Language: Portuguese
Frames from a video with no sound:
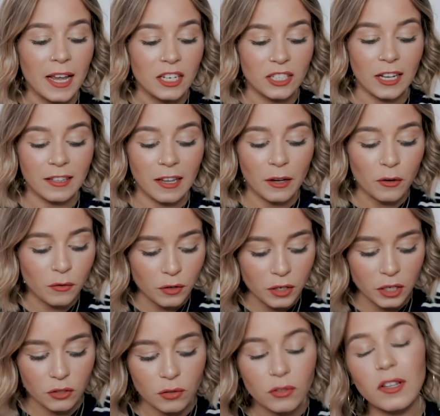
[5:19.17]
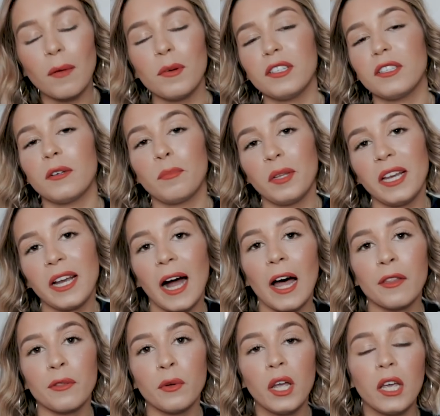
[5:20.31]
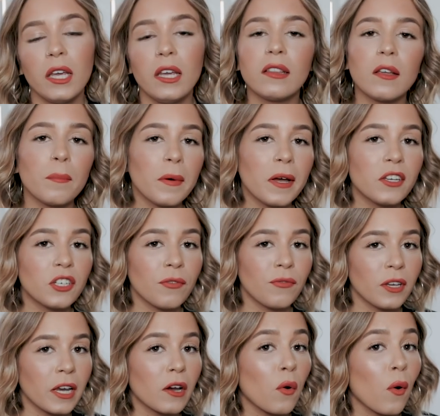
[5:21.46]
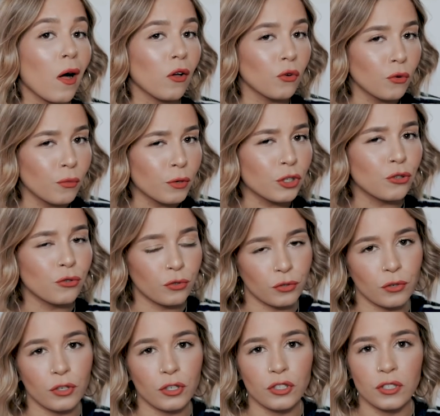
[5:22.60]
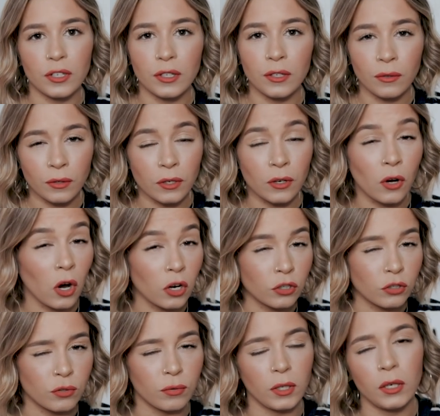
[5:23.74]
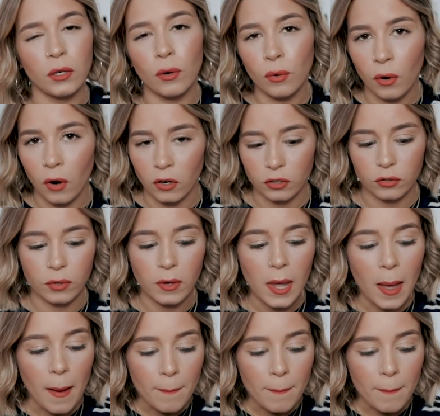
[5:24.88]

já tenho o verniz totalmente aplicado e também já fiquei com algumas noções daquilo que gosto e não gosto.